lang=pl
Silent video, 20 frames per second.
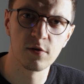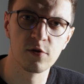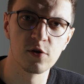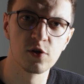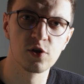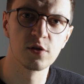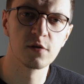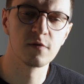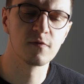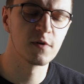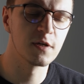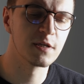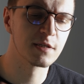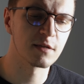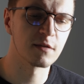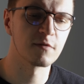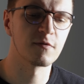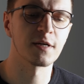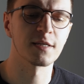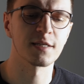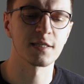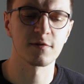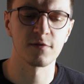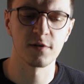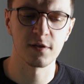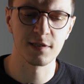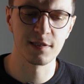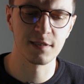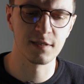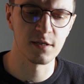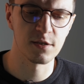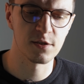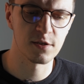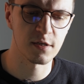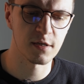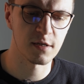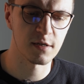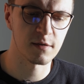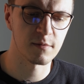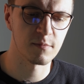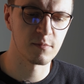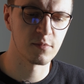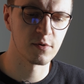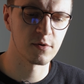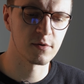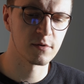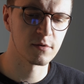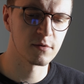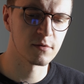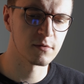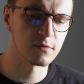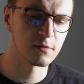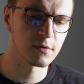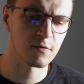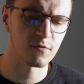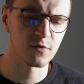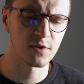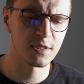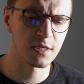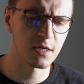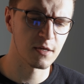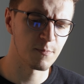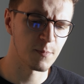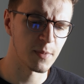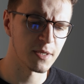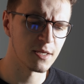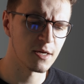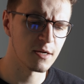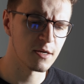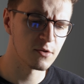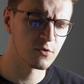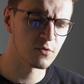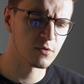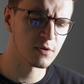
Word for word: dotyczy wyizolowania swojego zdjęcia, bo te wszystkie panele